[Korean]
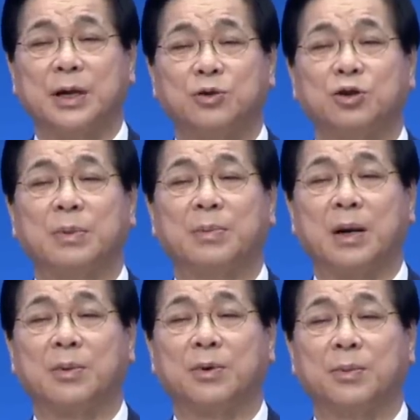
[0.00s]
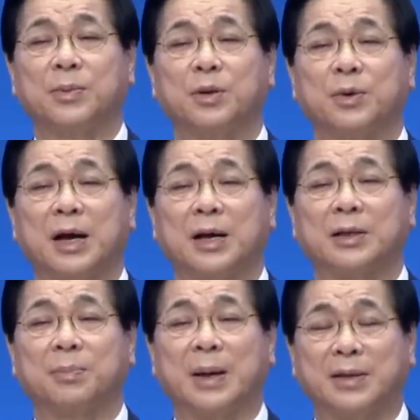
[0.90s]
주님만 바라보고 믿음으로 나갈
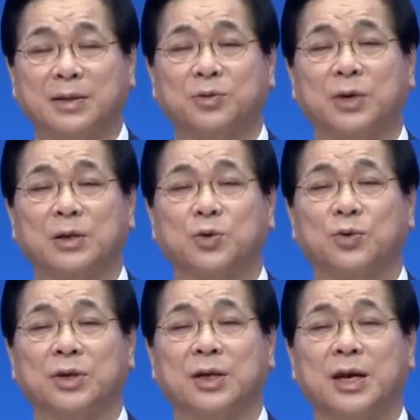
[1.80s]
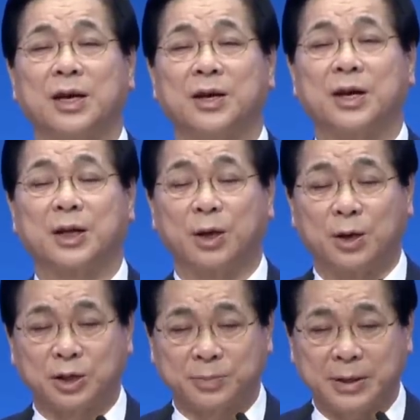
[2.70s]
때 반드시 우리에게 좋은 일이 일어나게 될
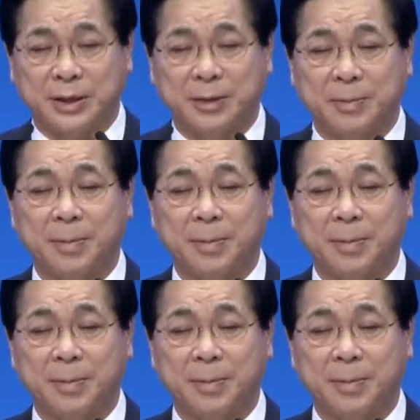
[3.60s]
것입니다.